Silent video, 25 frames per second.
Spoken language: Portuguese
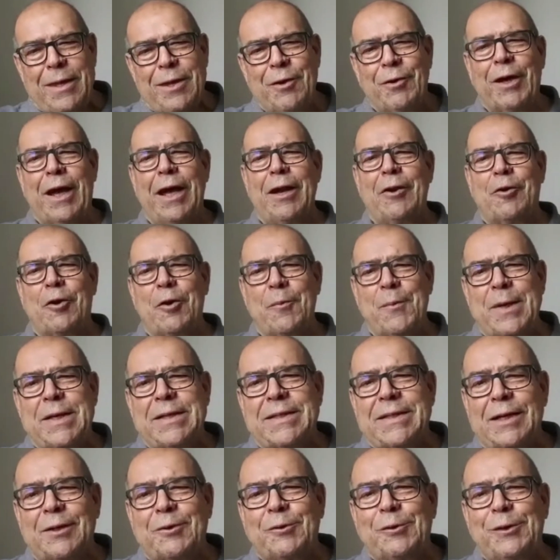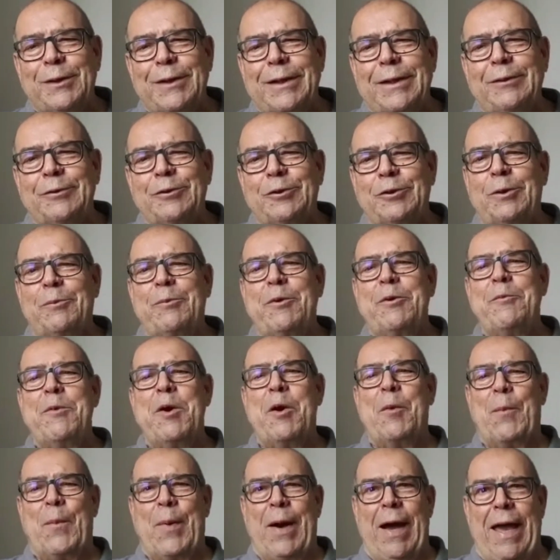Eu quero começar contando sobre o
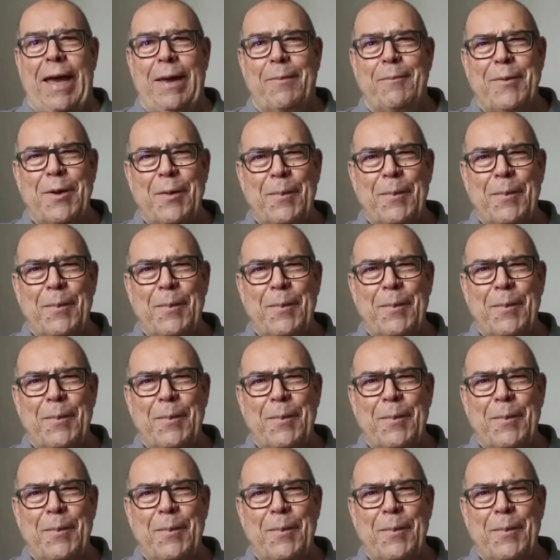meu pai.